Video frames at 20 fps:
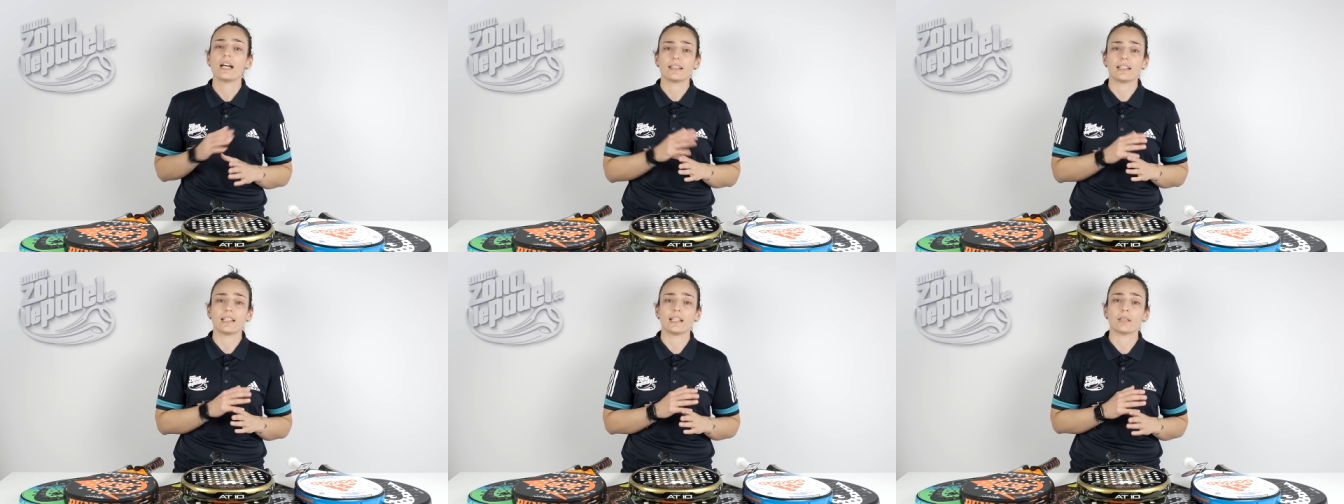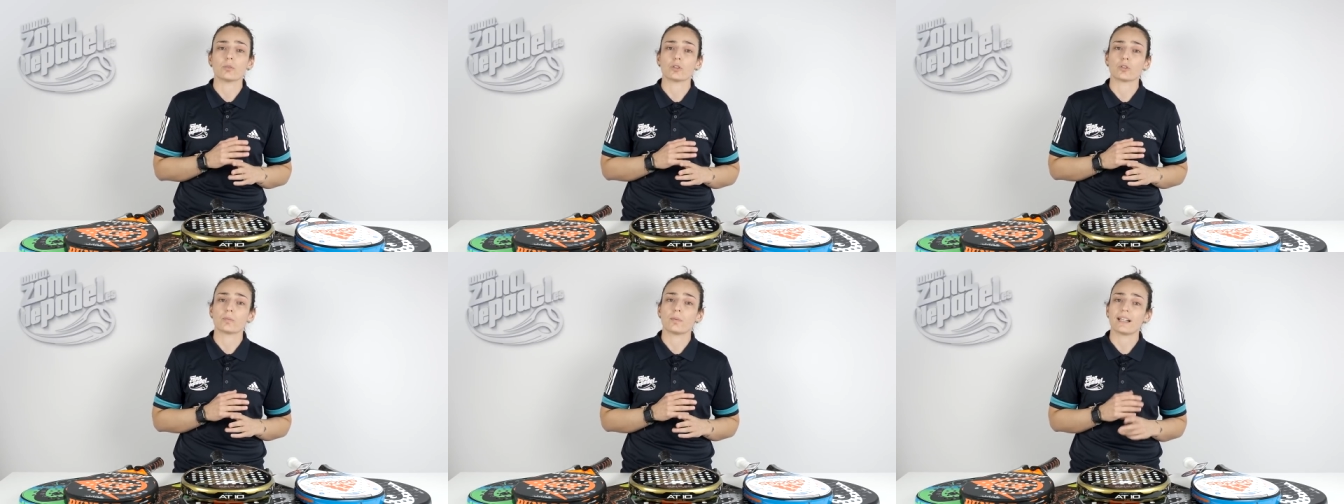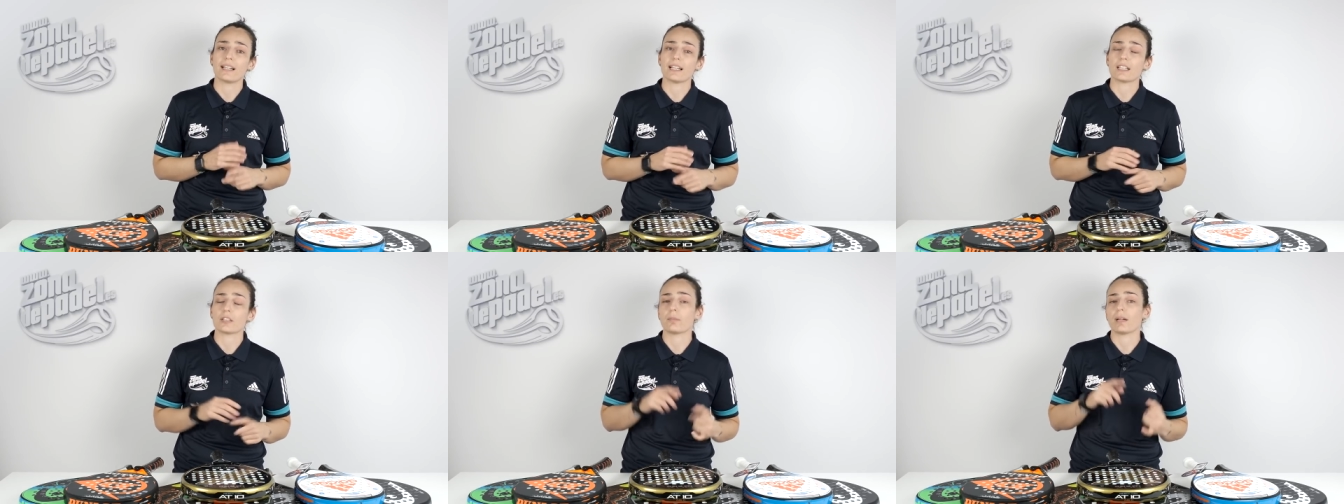Tenemos
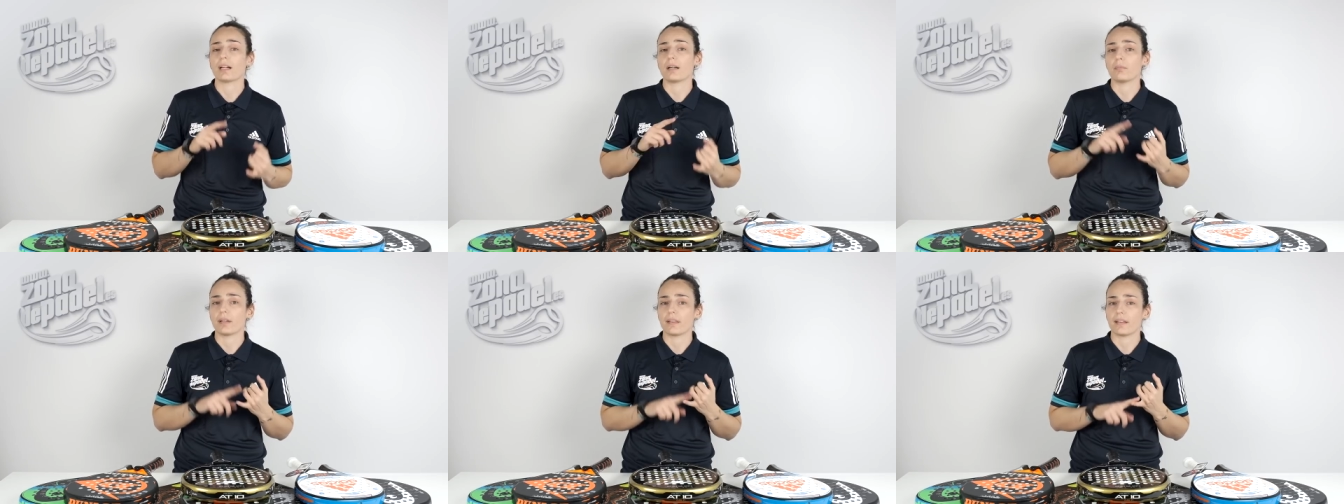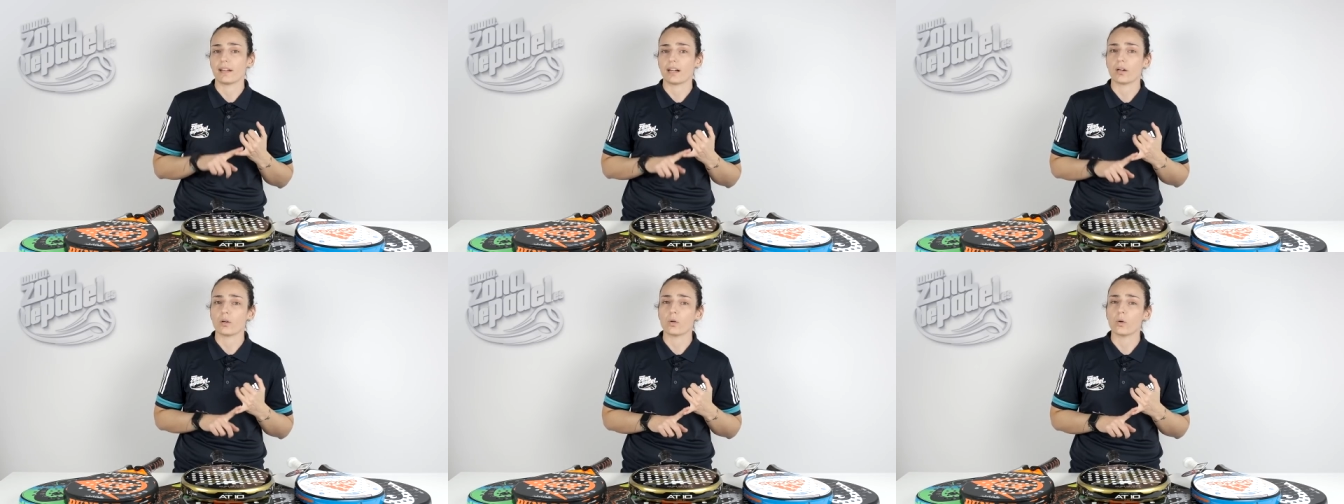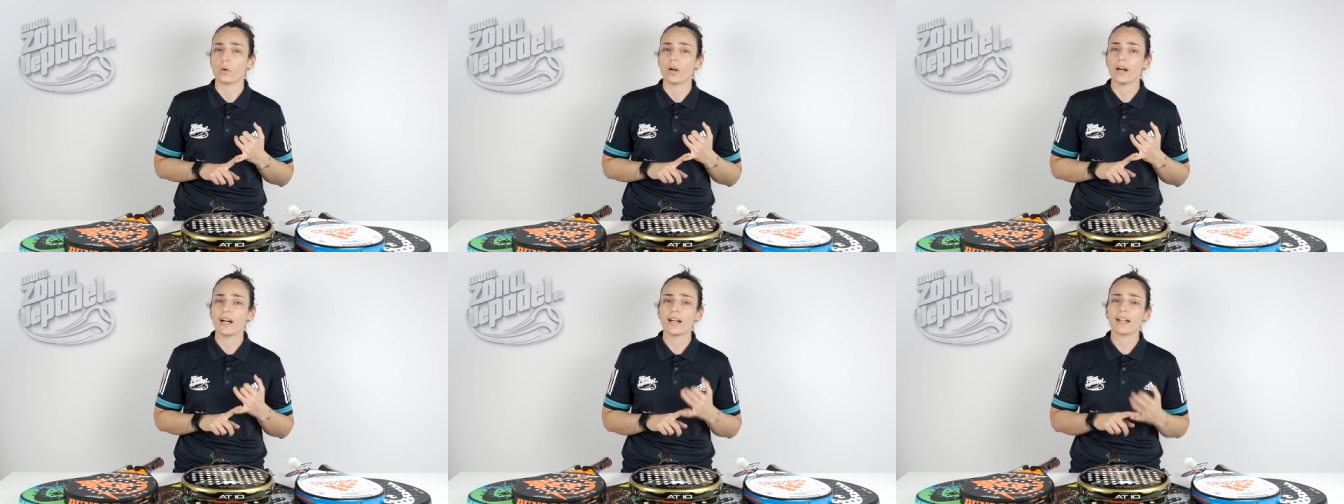palas para empezar a
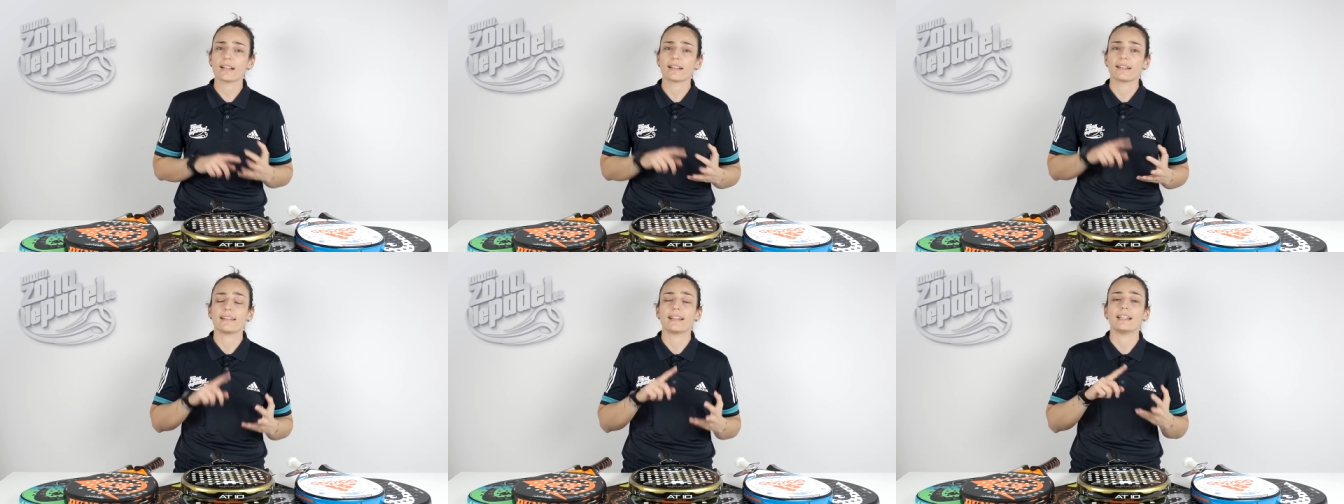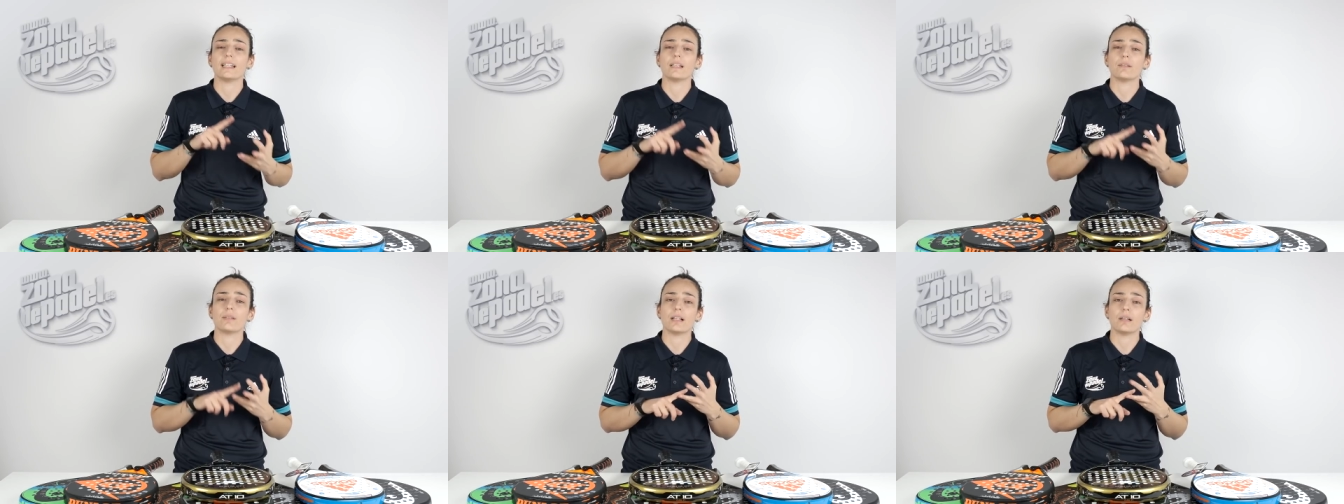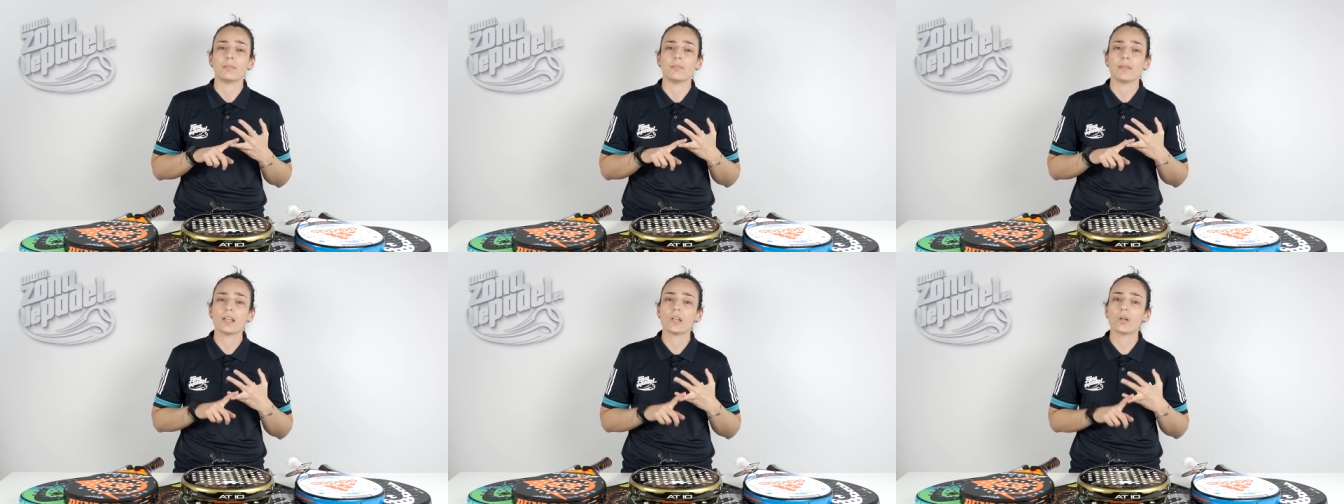jugar, de
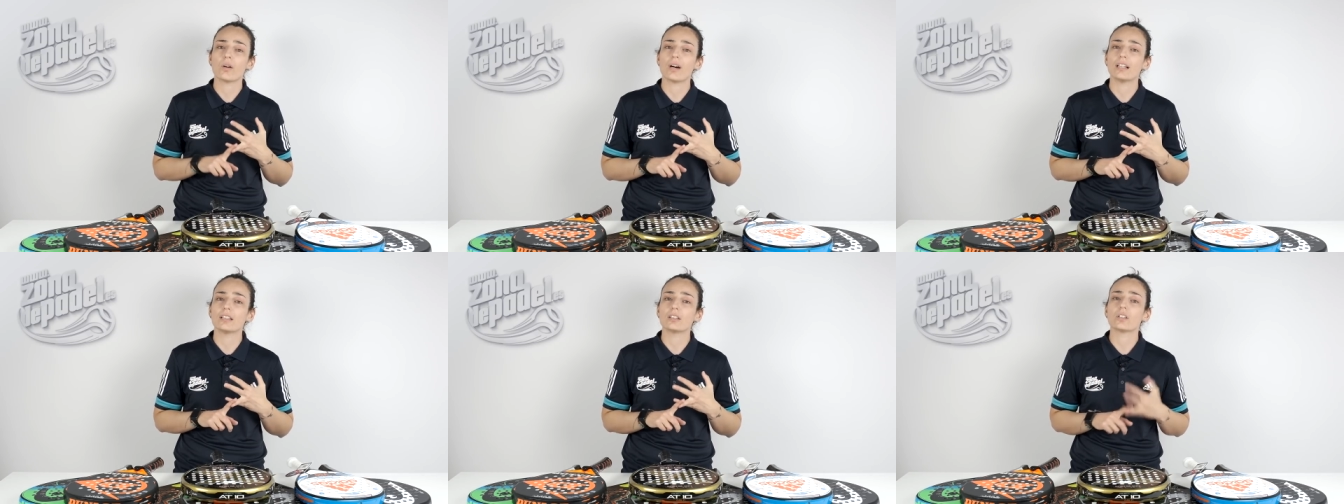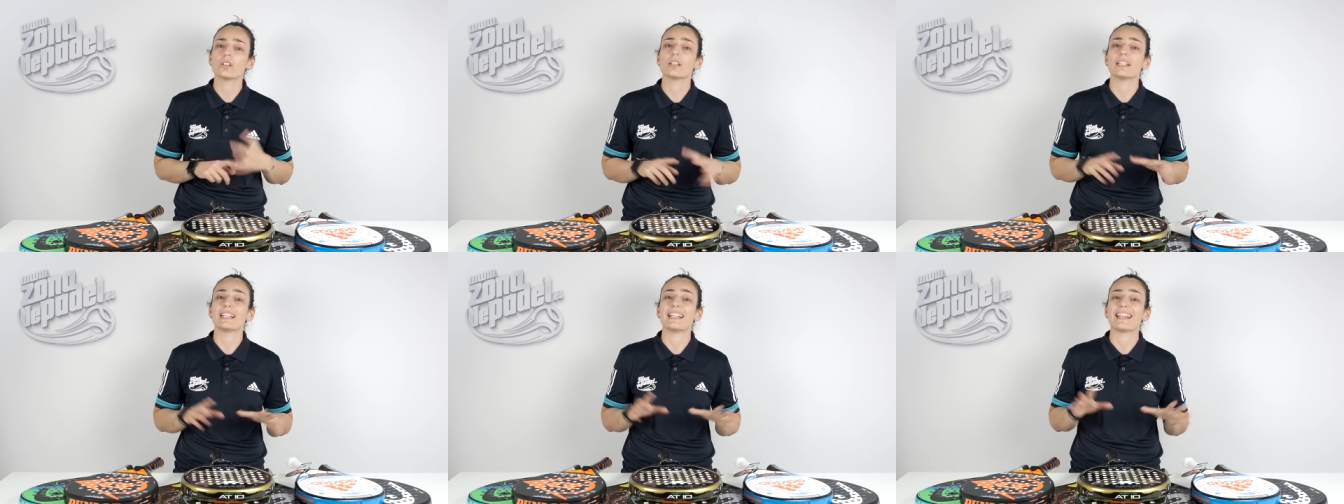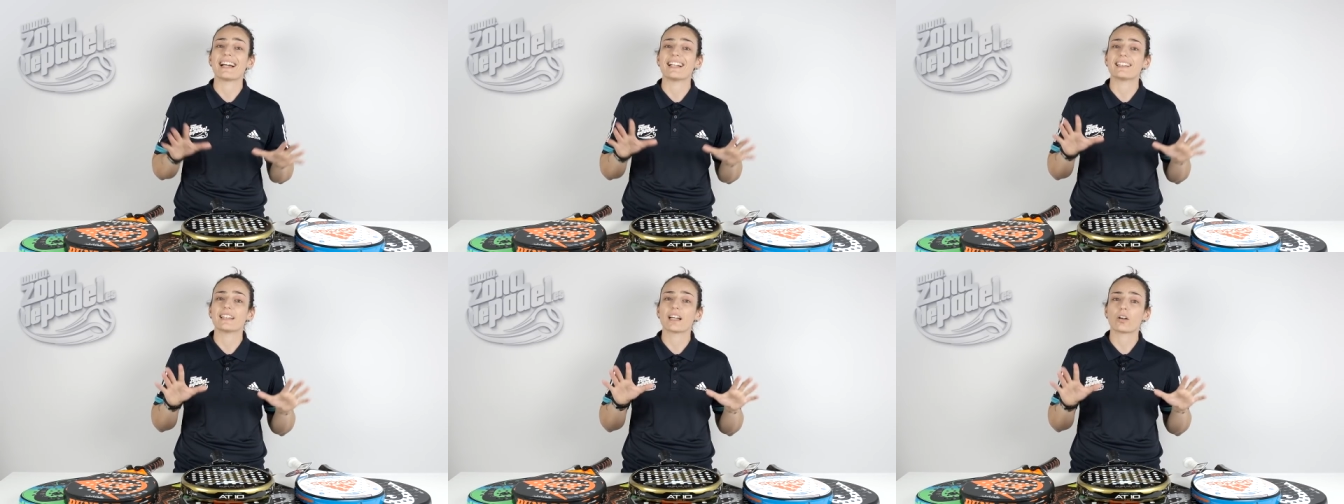nivel medio-alto y
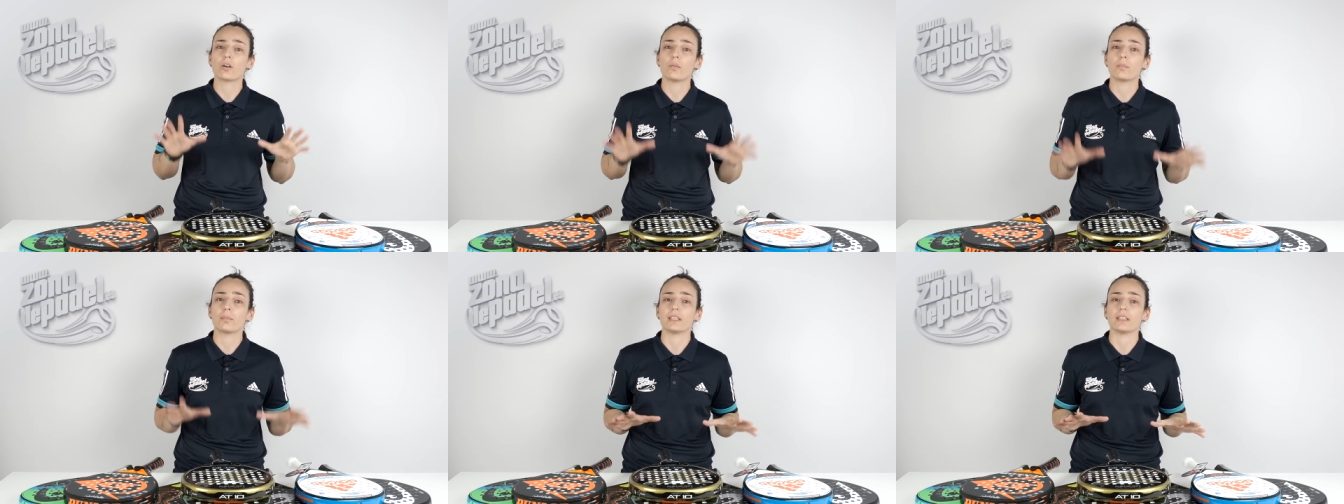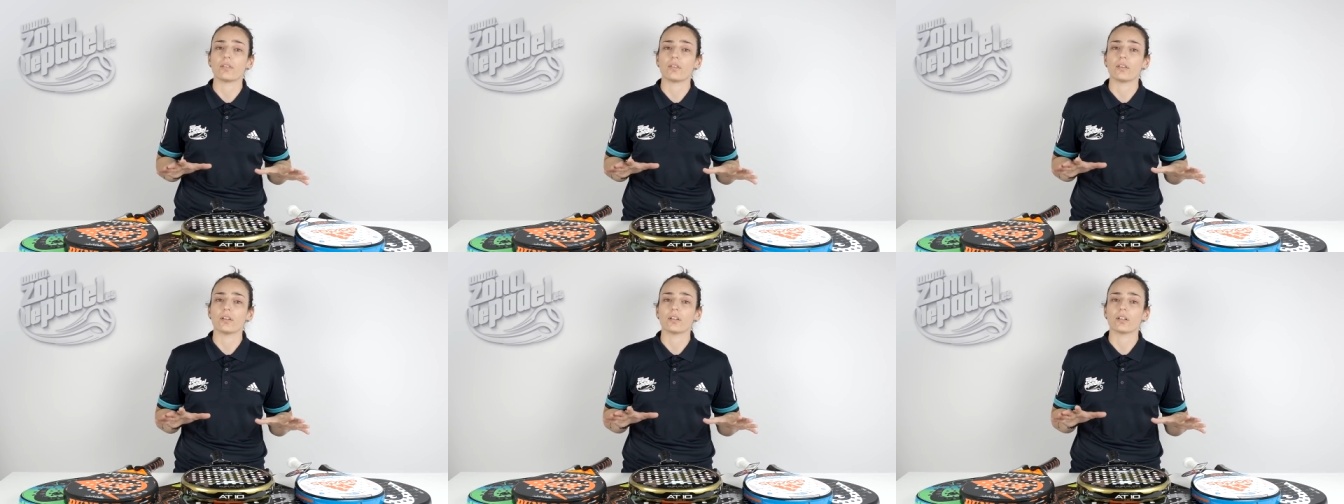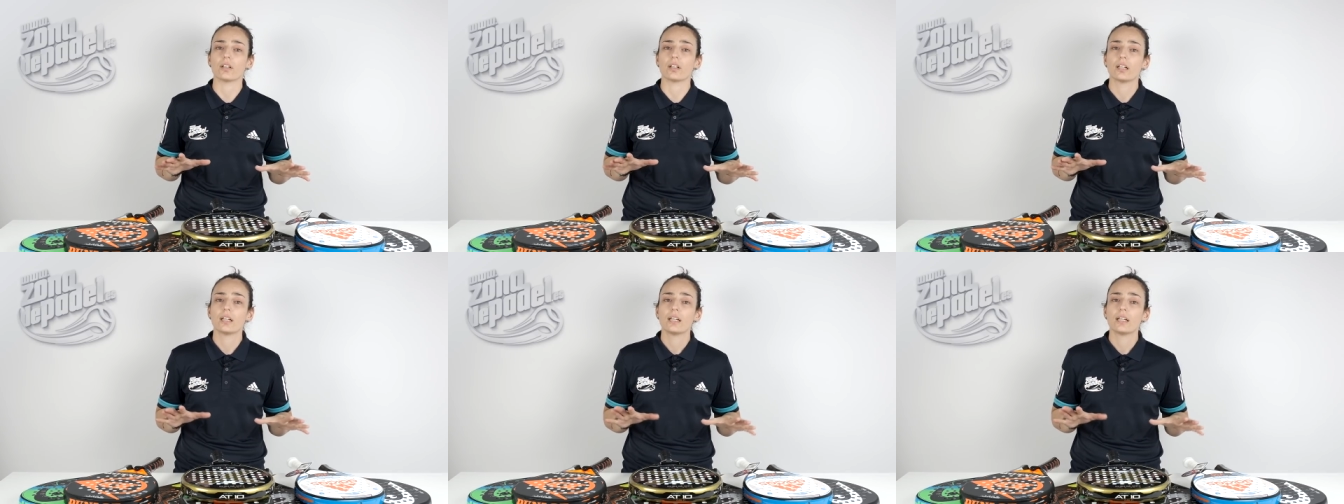de alta competición.